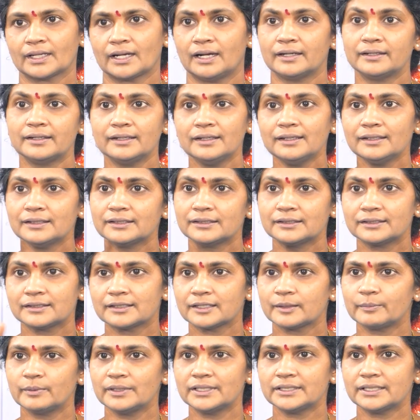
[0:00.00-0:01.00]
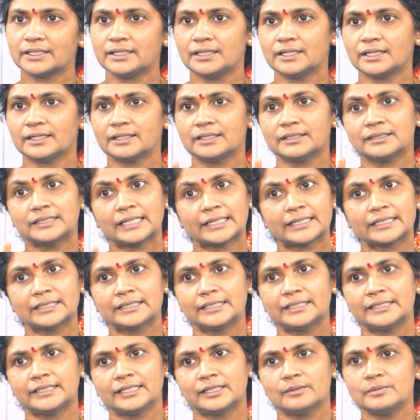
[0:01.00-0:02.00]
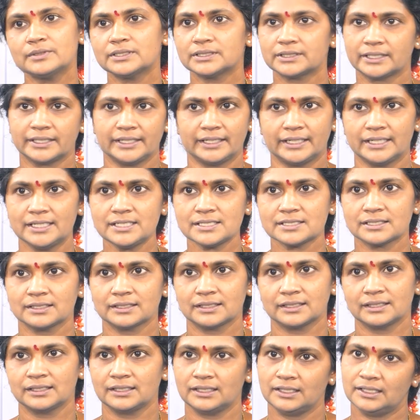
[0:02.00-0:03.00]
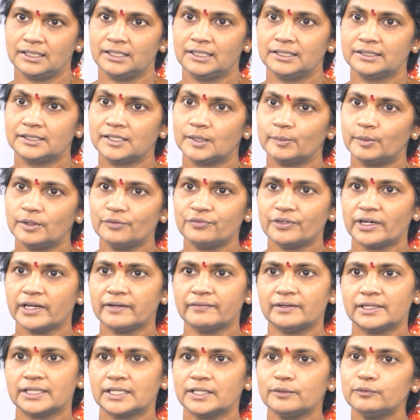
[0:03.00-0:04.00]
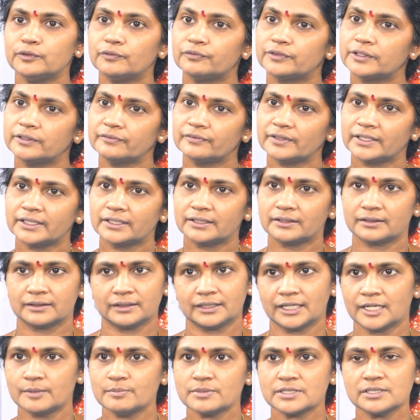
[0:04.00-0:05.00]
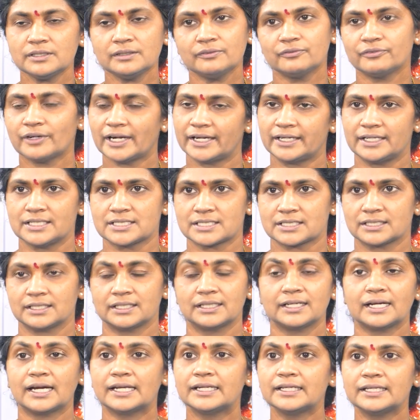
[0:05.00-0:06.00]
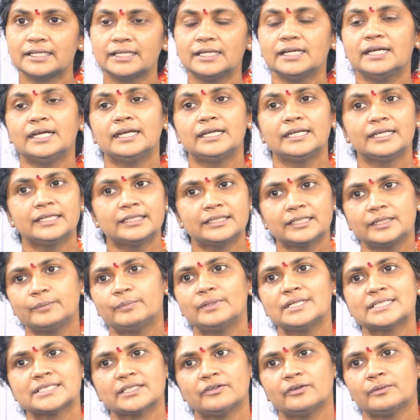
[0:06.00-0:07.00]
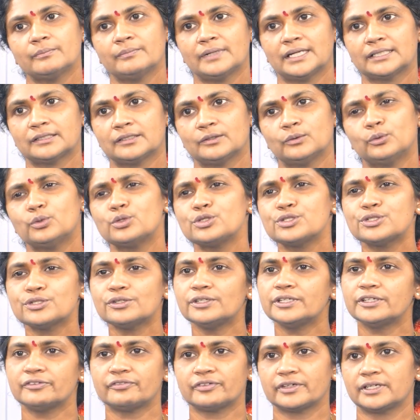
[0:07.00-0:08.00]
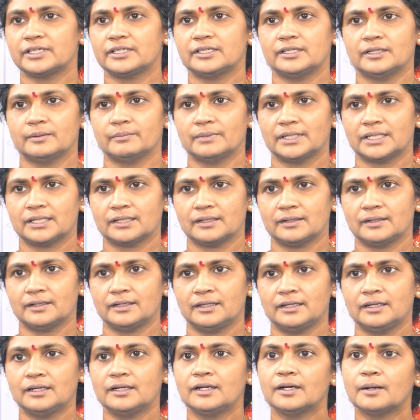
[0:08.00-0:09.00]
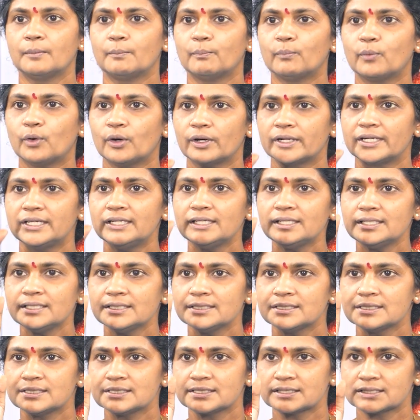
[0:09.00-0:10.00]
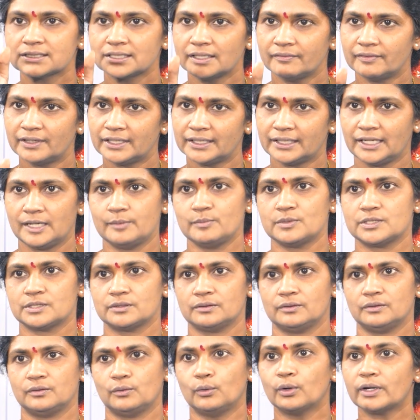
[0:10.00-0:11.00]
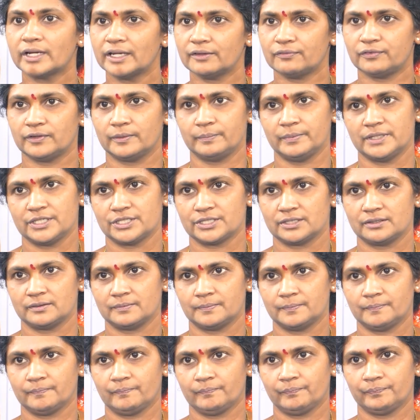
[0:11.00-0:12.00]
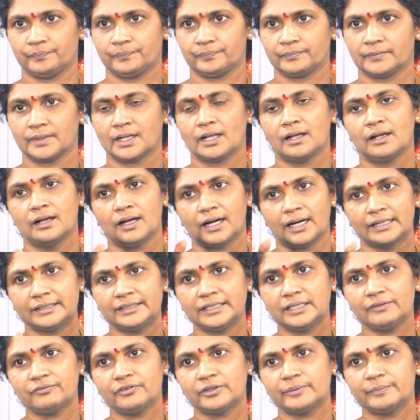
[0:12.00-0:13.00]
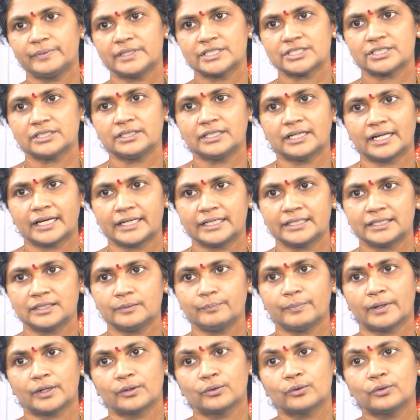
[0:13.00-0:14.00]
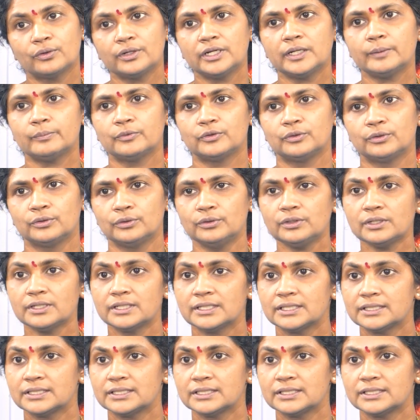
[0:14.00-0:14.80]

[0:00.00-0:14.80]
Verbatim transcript: అంటే త్రిబుల్ త్రీ అంటే థర్టీ త్రీ టైమ్స్ త్రీ డేస్ త్రిబుల్ ఫైవ్ అంటే ఫిఫ్టీ ఫైవ్ టైమ్స్ ఫైవ్ డేస్ కానీ ఈ త్రిబుల్ సెవెన్ మాత్రం కొంచెం డిఫరెంట్ అనమాట మార్నింగ్ సెవెన్ టైమ్స్ ఒక ఎఫర్మేషన్ అదే ఎఫర్మేషన్ నైట్ పడుకునే ముందు